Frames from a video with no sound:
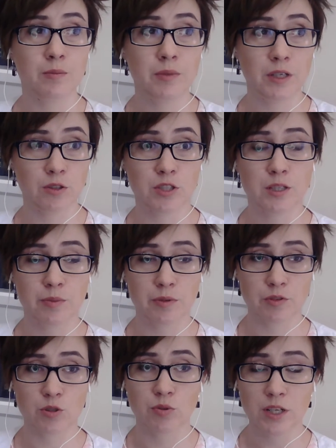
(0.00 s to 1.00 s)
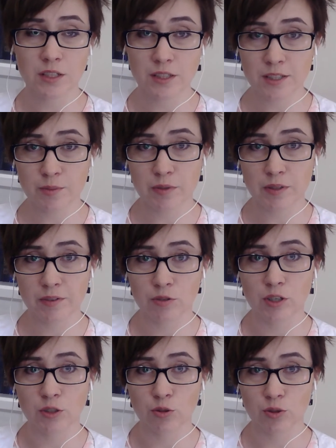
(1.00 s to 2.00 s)
имеют цереброваскулярные
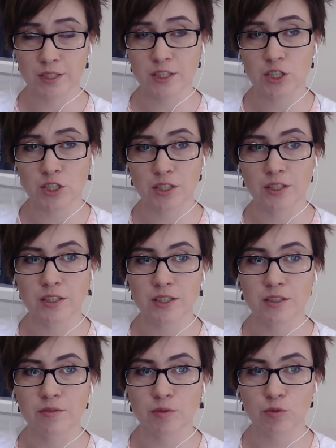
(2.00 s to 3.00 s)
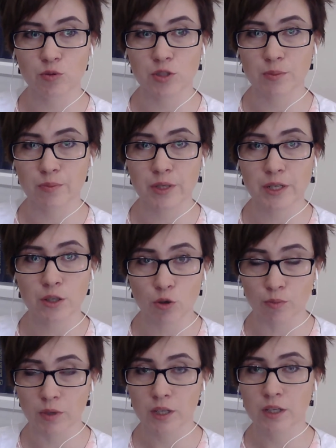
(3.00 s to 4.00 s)
заболевания, у которых снижена когнитивная функция,
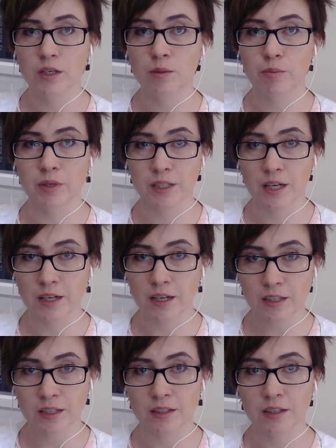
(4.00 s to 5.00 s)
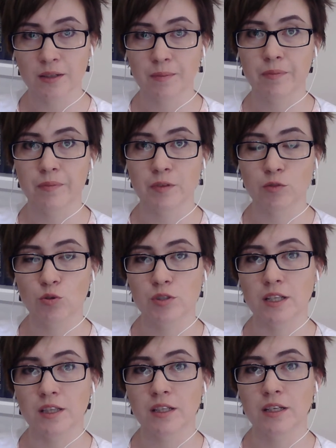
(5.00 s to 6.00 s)
прием пронорана в
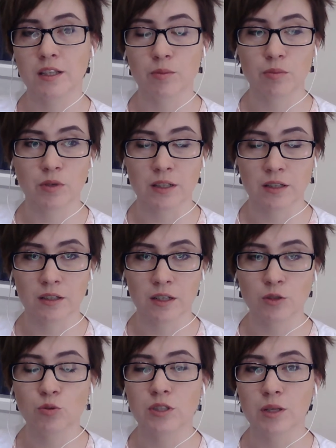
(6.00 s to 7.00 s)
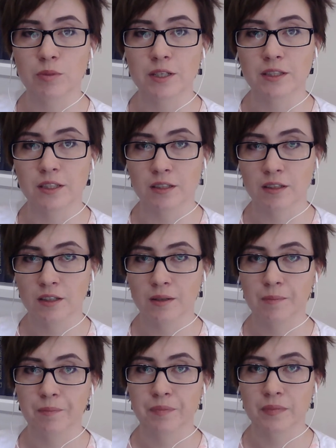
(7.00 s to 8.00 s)
дозе одной, таб а, одной таблетки
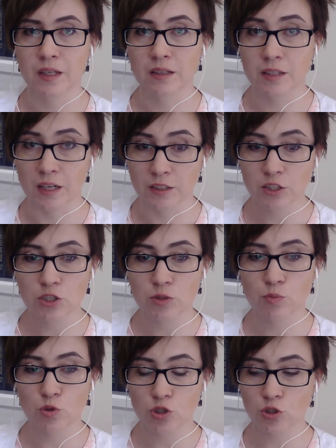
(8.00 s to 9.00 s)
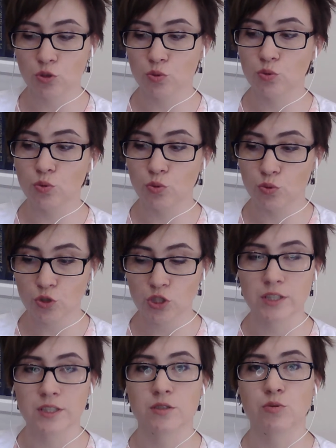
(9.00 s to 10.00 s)
на ночь может
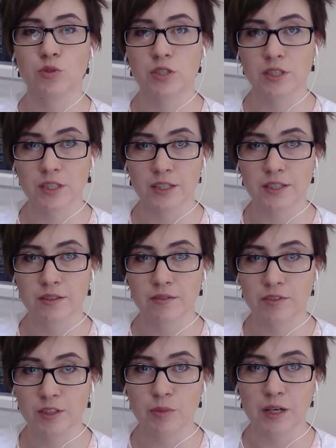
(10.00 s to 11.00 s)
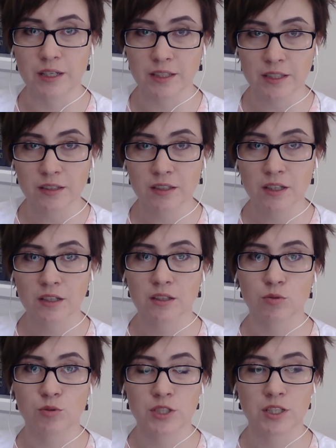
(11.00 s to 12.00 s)
улучшить, усилить внимание,
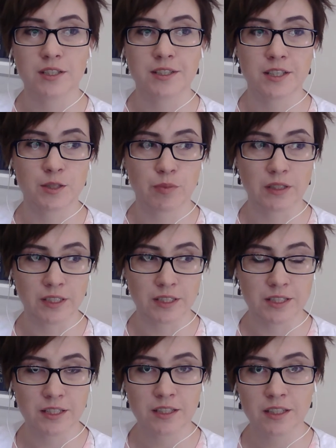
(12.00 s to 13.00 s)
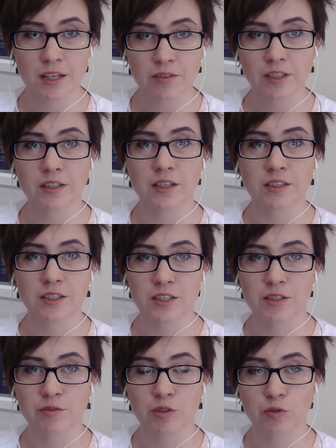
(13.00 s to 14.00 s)
усилить исполнительные навыки,
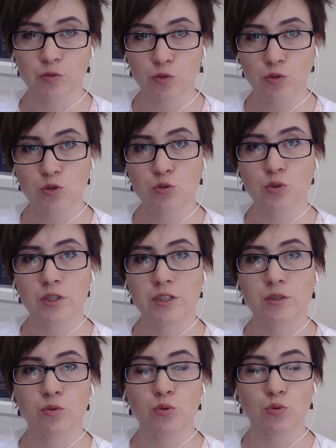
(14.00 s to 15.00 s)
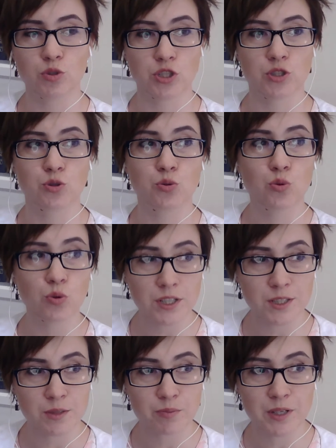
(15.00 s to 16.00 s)
когнитивные функции, улучшить
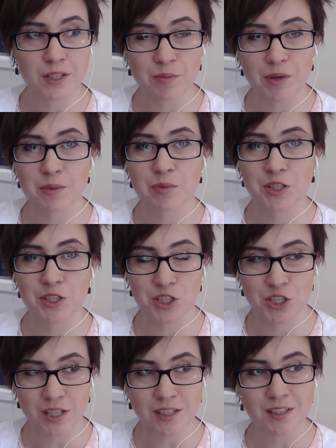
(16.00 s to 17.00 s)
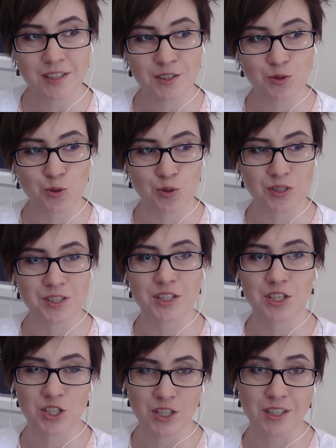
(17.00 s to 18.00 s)
скорость принимаемых решений,
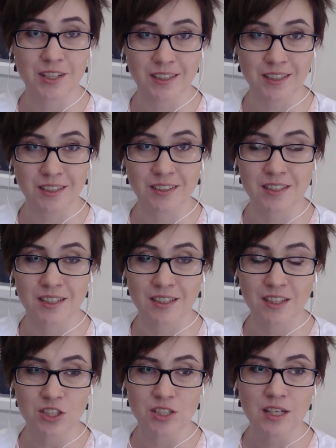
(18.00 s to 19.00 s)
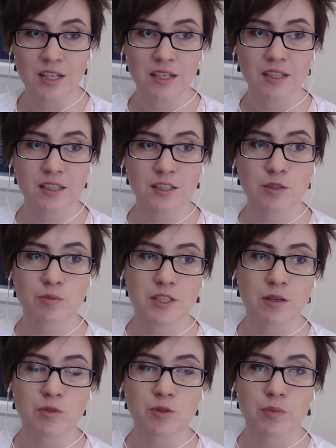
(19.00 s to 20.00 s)
скорость решения каких-то задач и
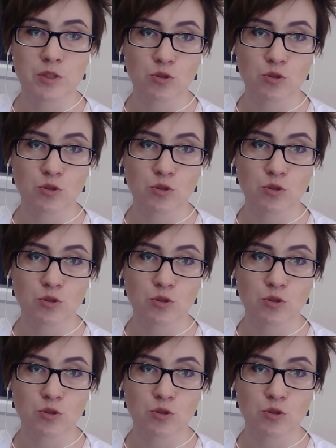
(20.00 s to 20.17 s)
тем самым